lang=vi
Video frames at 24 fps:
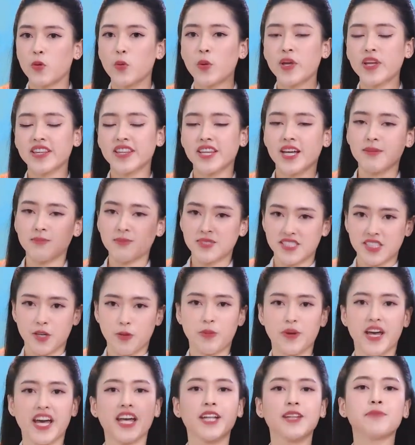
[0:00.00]
quyết tâm
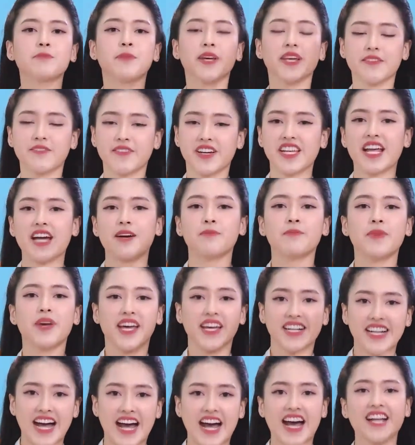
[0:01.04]
sống hết mình với đam mê
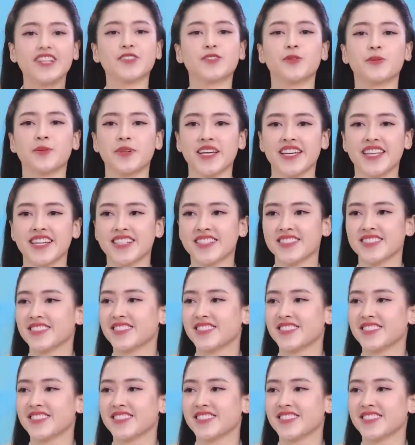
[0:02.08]
ca hát của mình.